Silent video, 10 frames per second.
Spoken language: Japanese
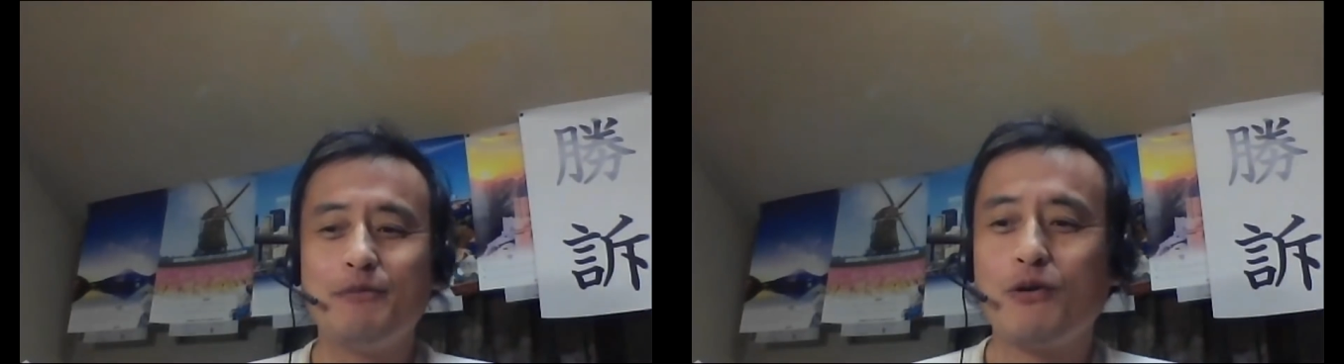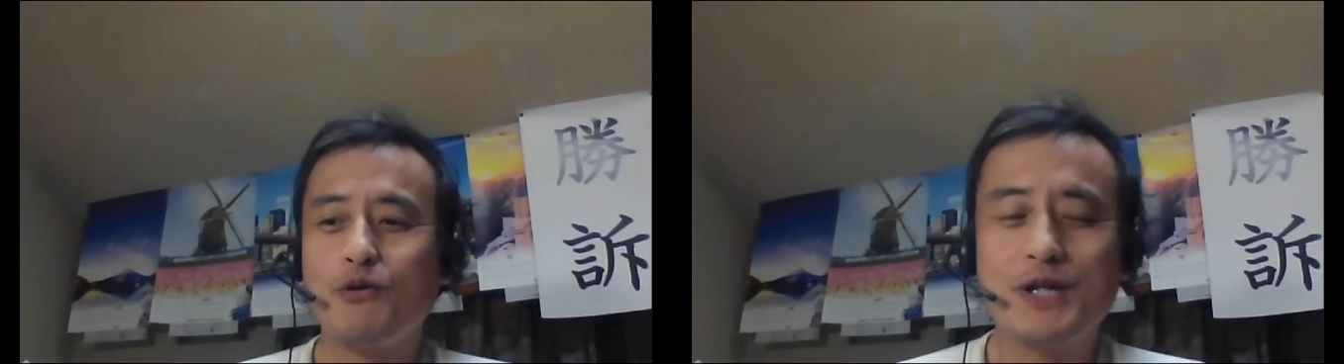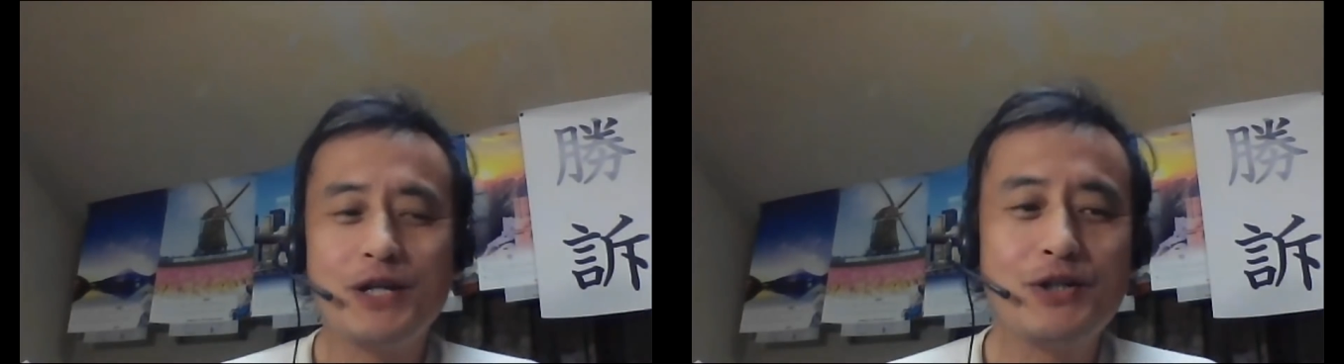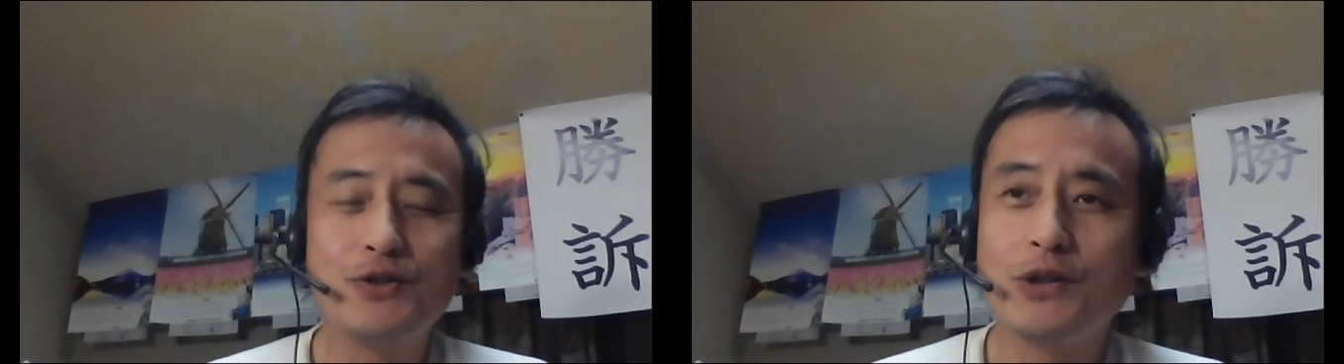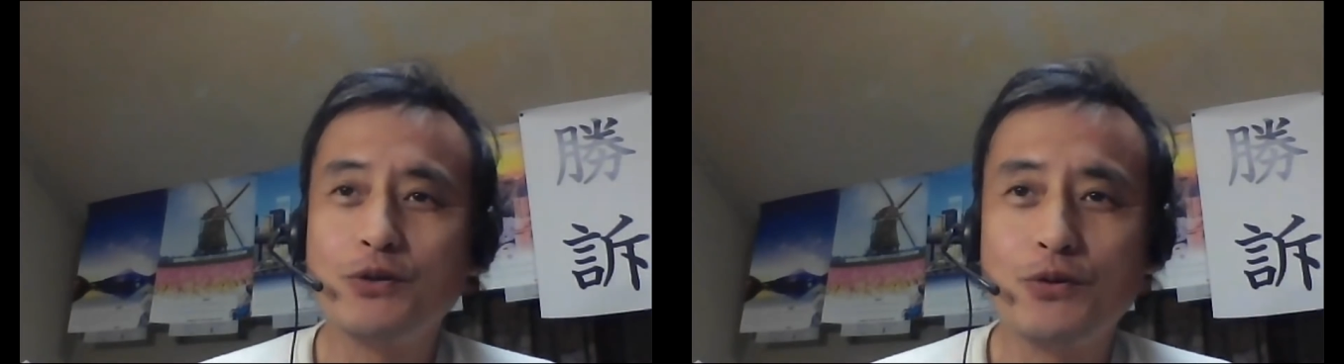まあ、午前
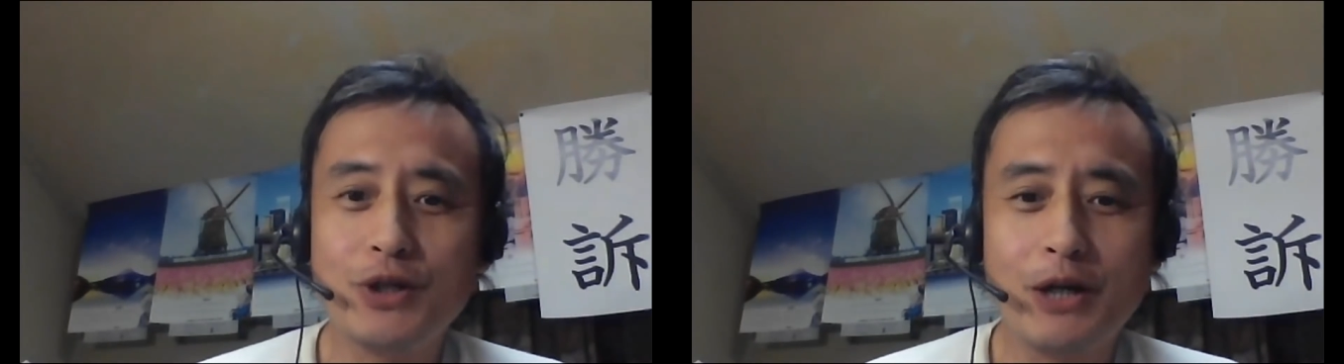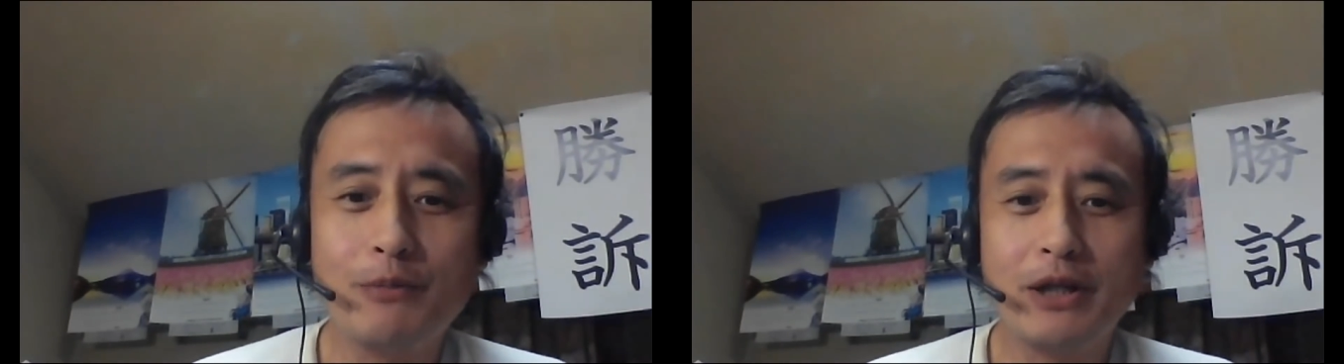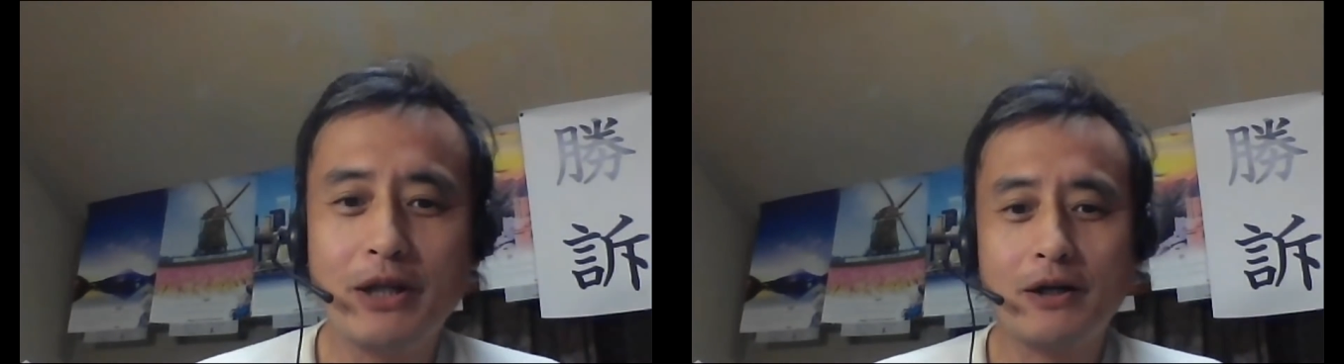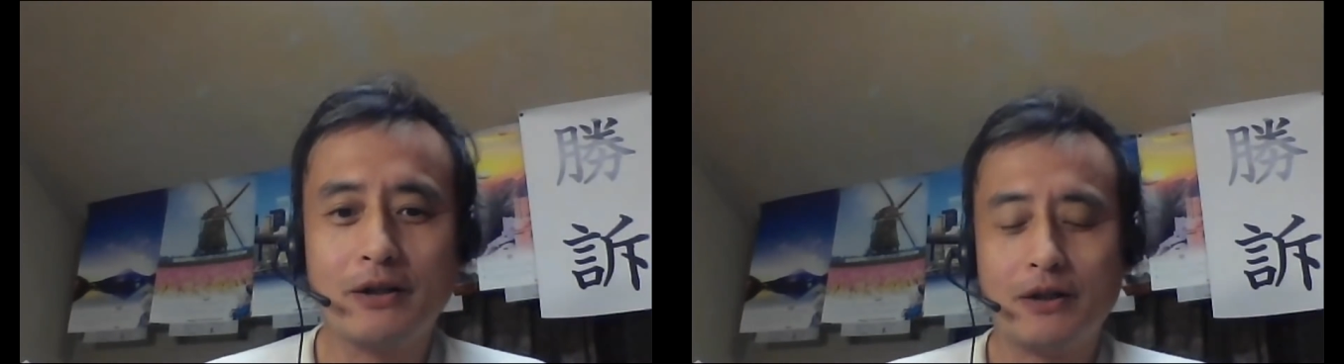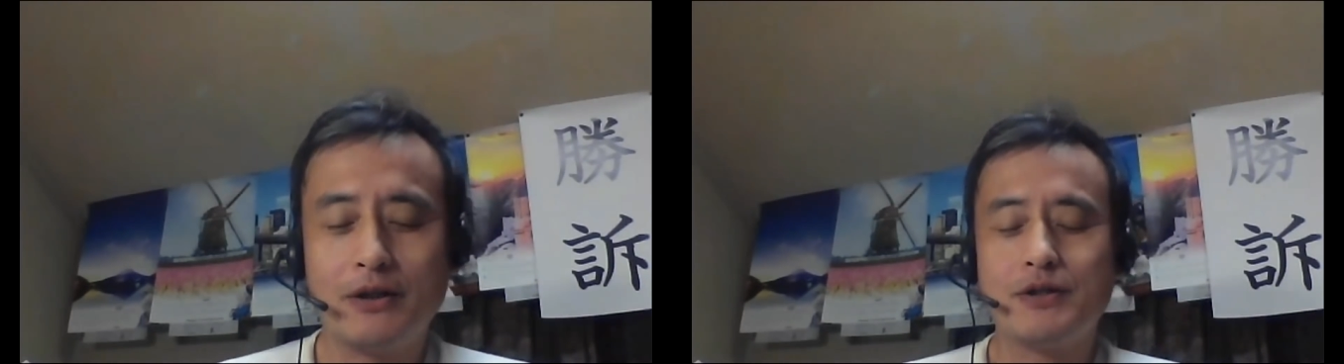中は特にあんまなかっ
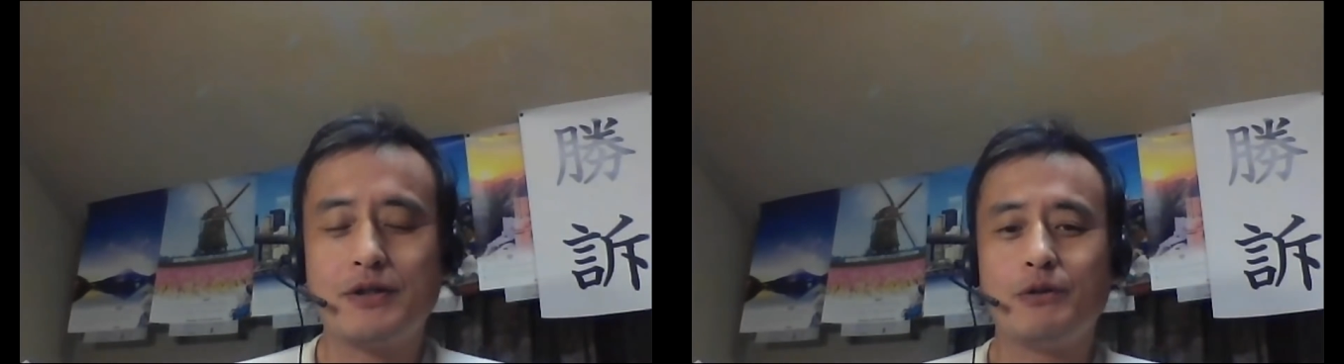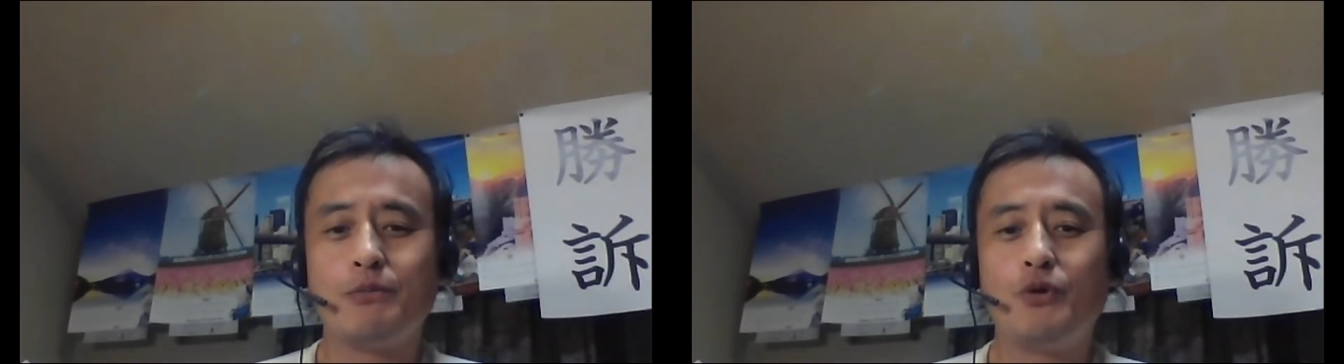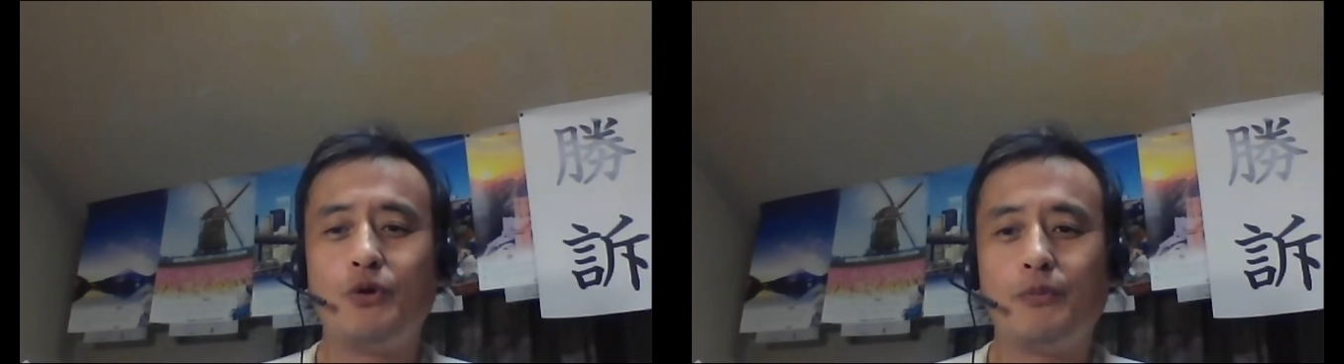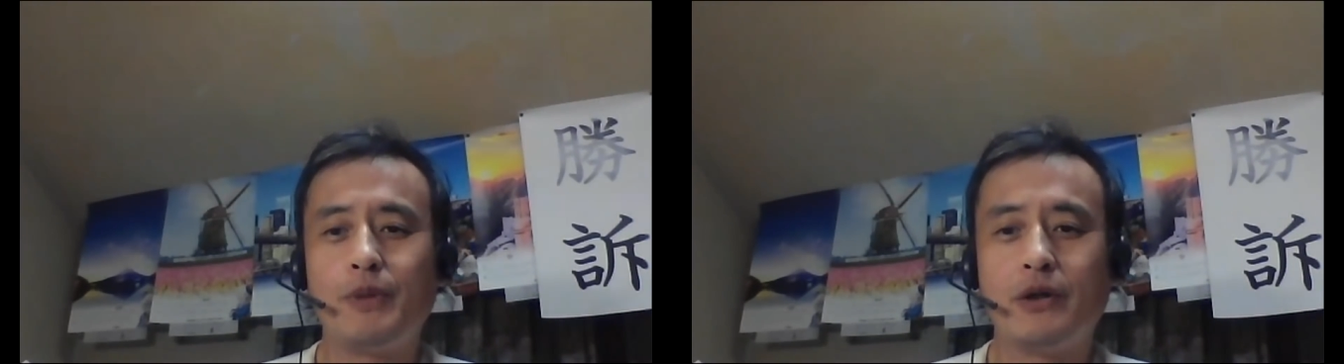たんですけども、